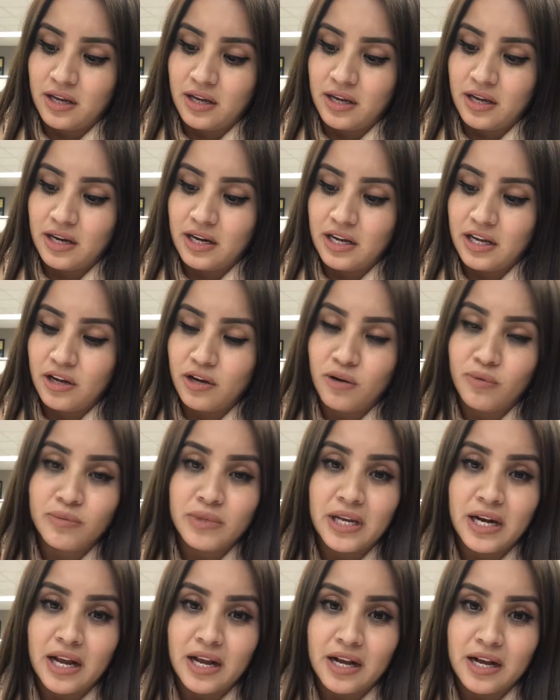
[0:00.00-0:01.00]
el income
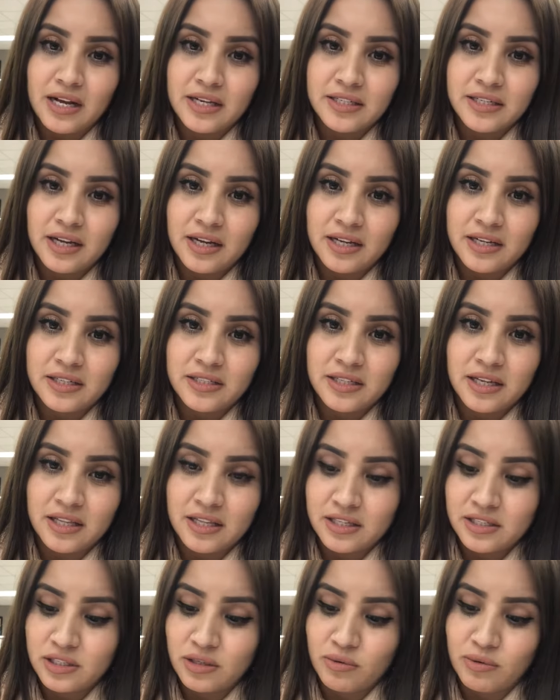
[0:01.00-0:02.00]
de la casa que sea
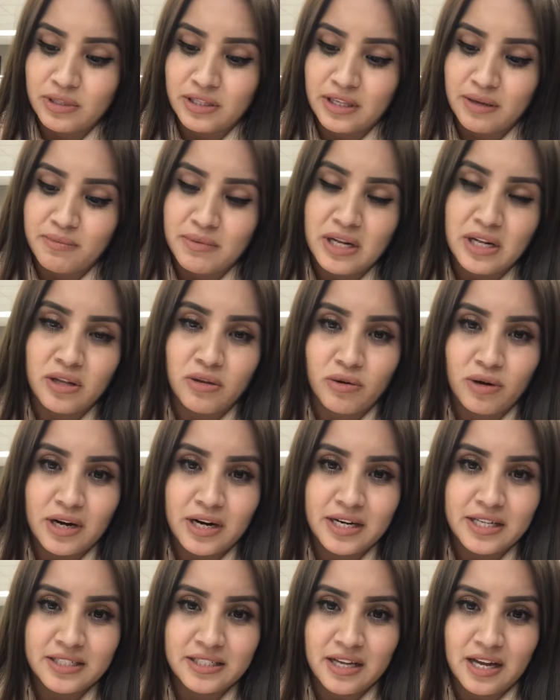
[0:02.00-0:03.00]
de 50 mil
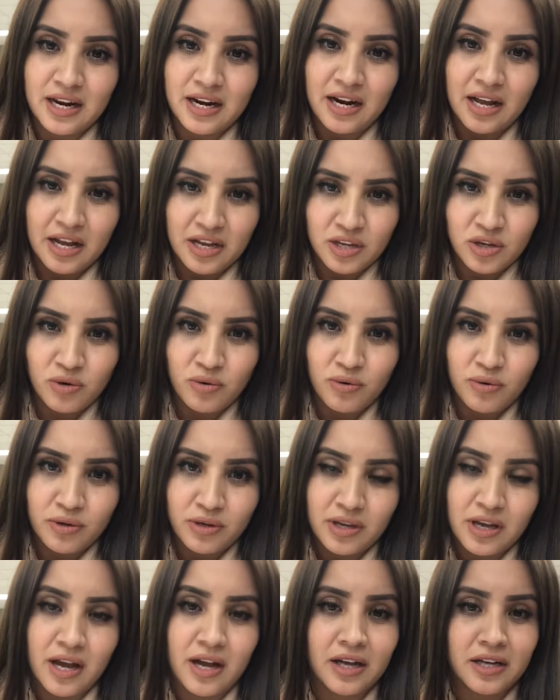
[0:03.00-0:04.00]
dólares al año,
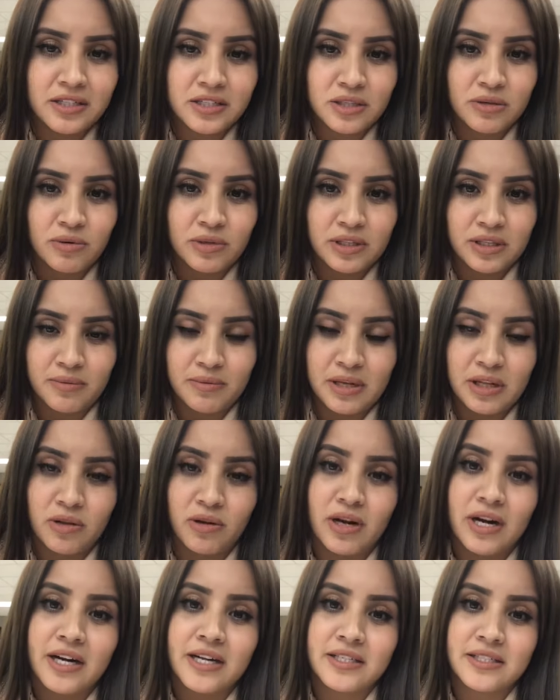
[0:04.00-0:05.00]
que hagan 50 mil
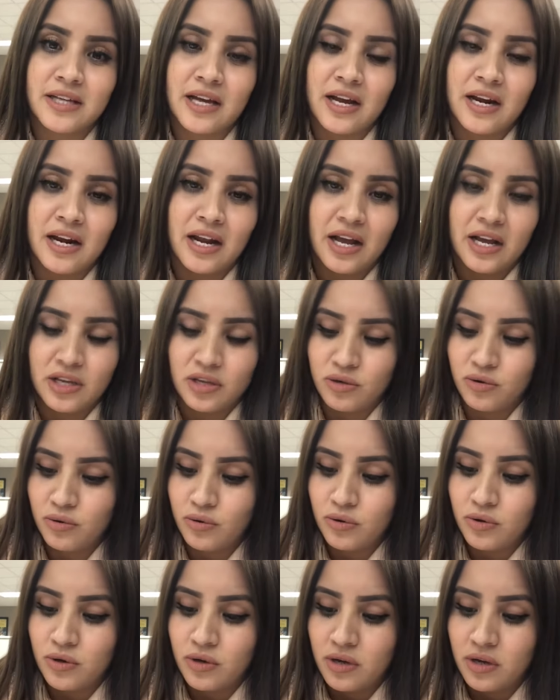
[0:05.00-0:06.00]
dólares al año.
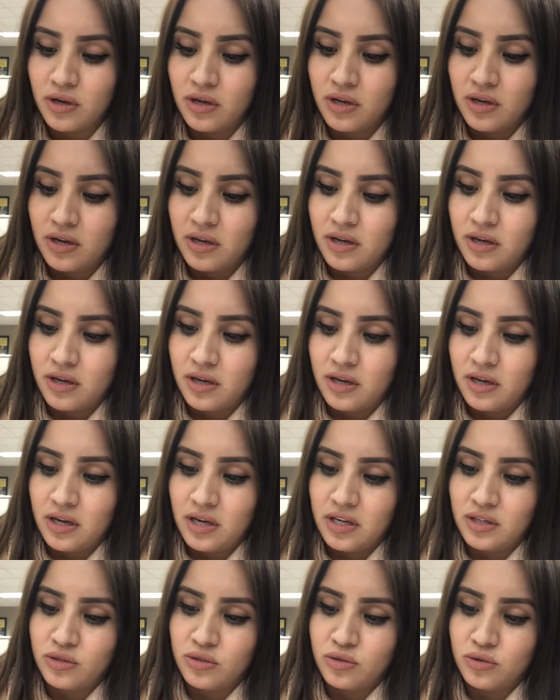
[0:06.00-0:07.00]

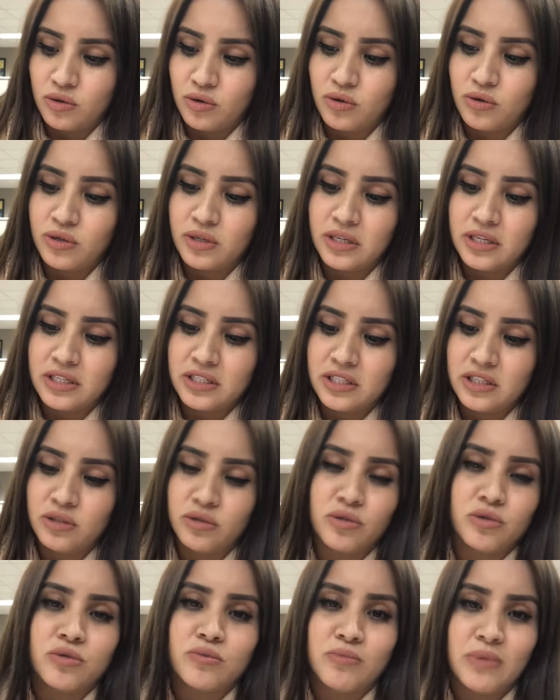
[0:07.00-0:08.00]
Esos son los
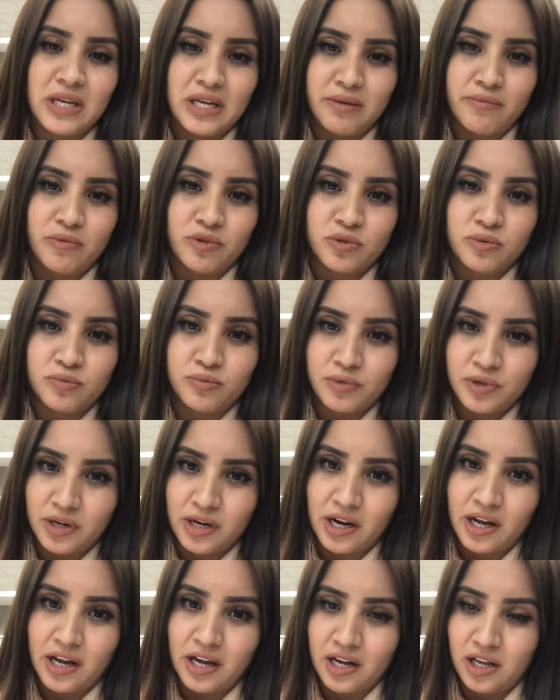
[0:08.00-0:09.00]
requisitos mínimos
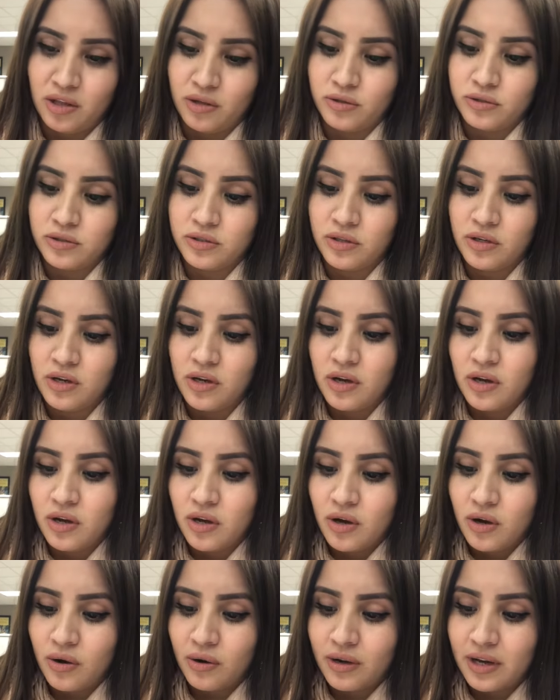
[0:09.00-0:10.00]
requeridos.
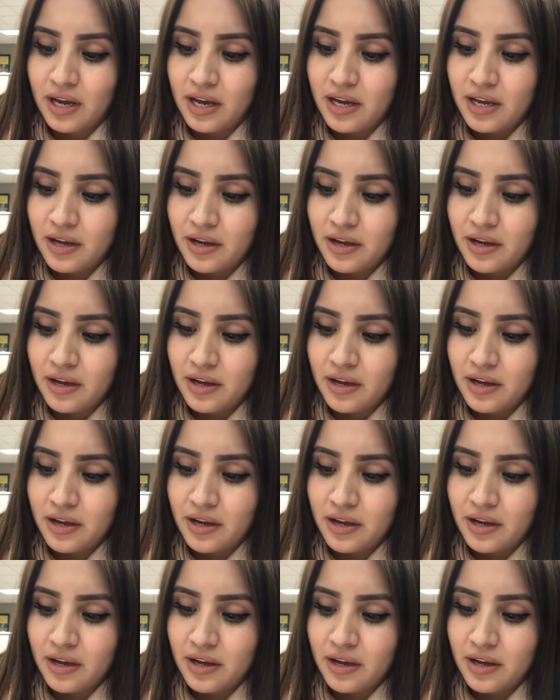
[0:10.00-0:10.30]
Ok,